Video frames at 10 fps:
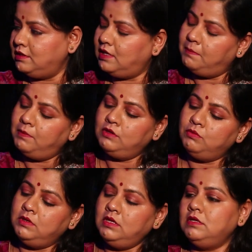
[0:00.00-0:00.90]
তারপরে
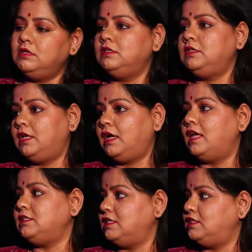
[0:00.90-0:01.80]
তুমি সেটাকে
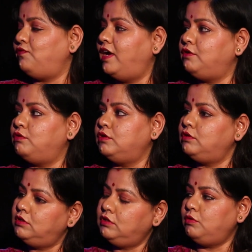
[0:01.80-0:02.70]
আস্তে আস্তে ফাইট করতে
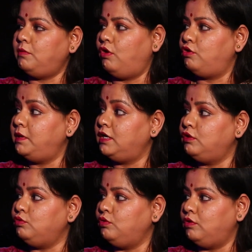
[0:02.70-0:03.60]
করতে করতে তোমার
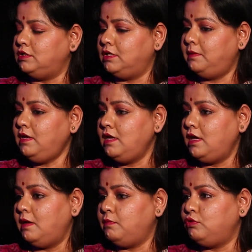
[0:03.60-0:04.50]
অটোমেটিক্যালি দূর হয়ে যাবে
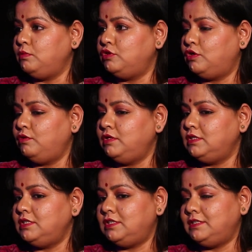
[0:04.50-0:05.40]
এবং তুমি যখন ওই
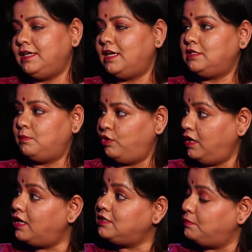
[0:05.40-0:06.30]
জিনিসে যে কাজটা
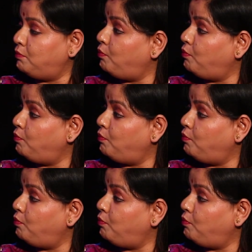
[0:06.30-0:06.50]
মনের কাজ